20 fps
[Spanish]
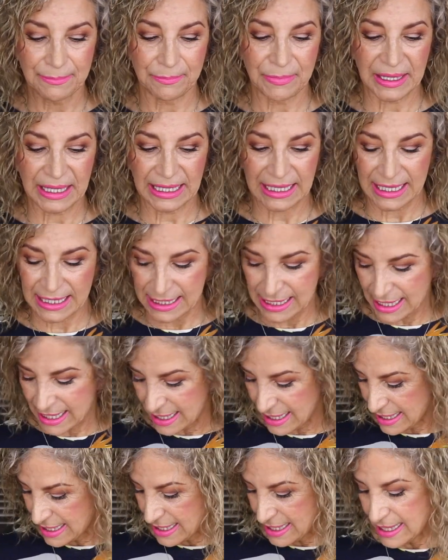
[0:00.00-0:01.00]

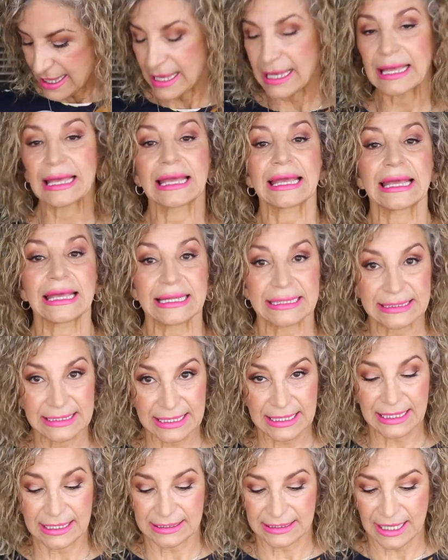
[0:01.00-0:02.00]
pequeña
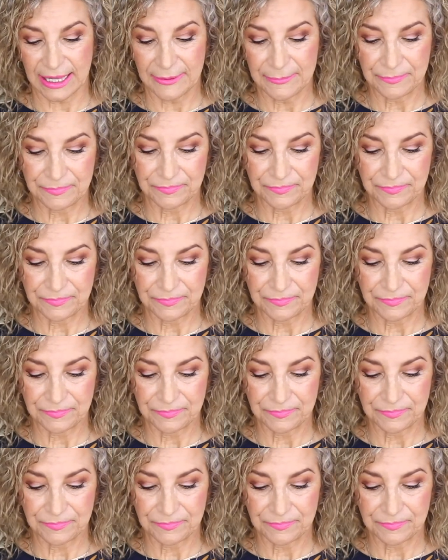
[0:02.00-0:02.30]
etiqueta.